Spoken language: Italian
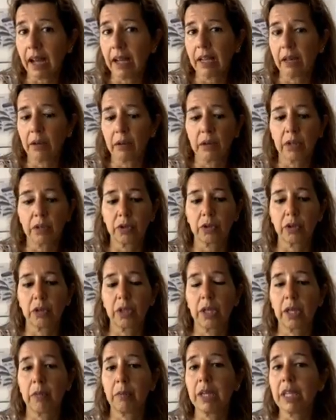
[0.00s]
d'Italia o
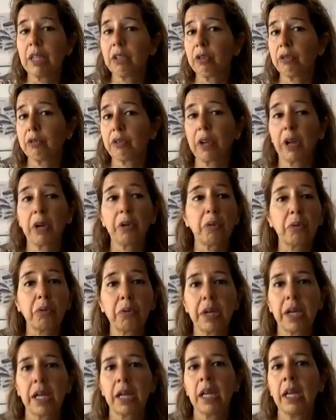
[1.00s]
regioni limitrofe,
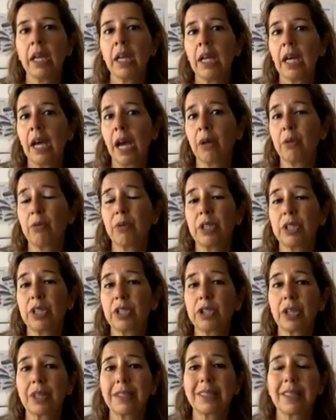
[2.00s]
alcune,
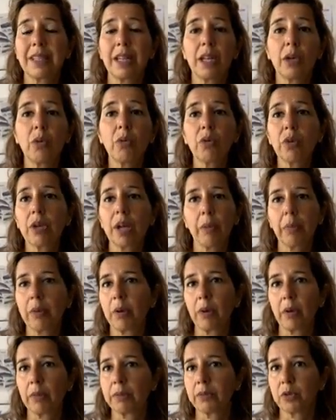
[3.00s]
alcuni decessi in
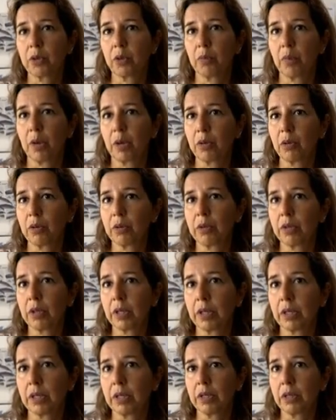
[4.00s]
Liguria, però insomma
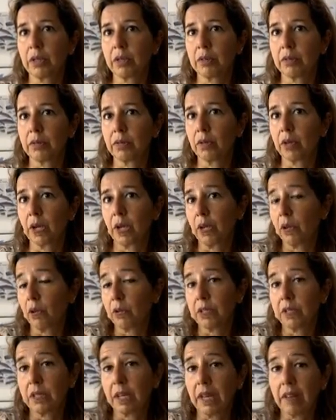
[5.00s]
non, non
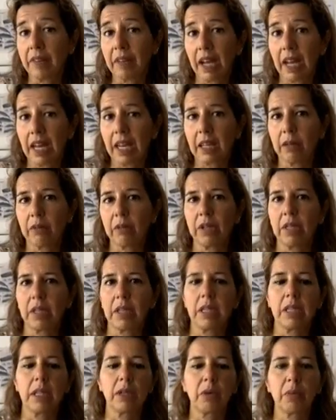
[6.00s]
ai nostri livelli,
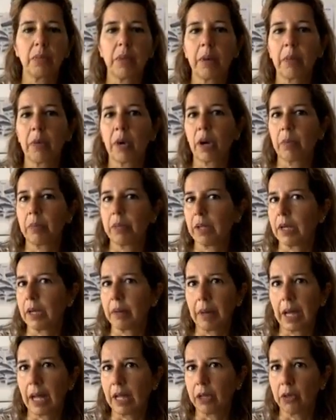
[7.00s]
quindi dobbiamo
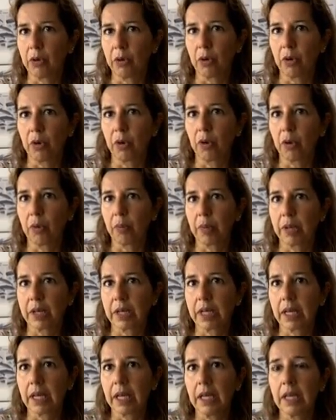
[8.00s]
capire meglio
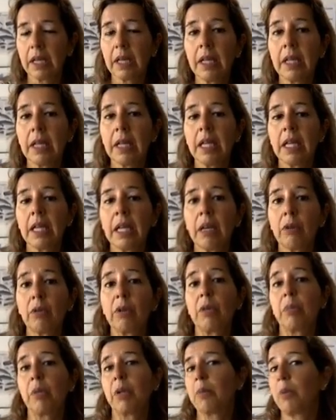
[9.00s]
perché.
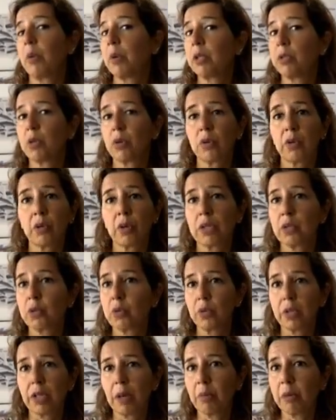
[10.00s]
Quindi per il momento non
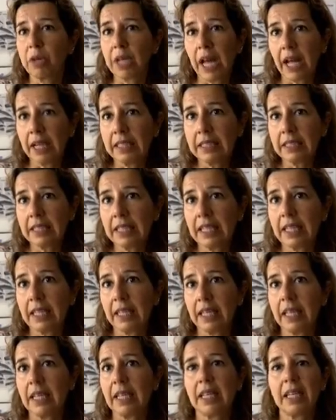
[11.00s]
escludiamo niente
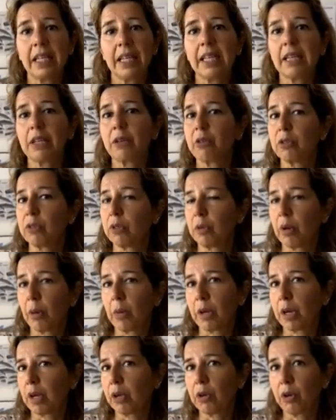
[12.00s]
e
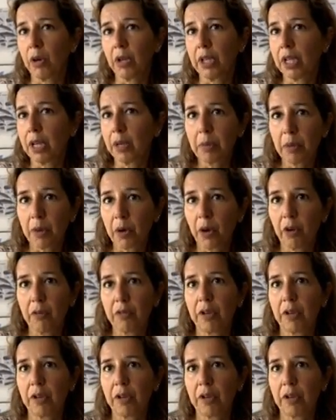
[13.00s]
continuiamo a raccogliere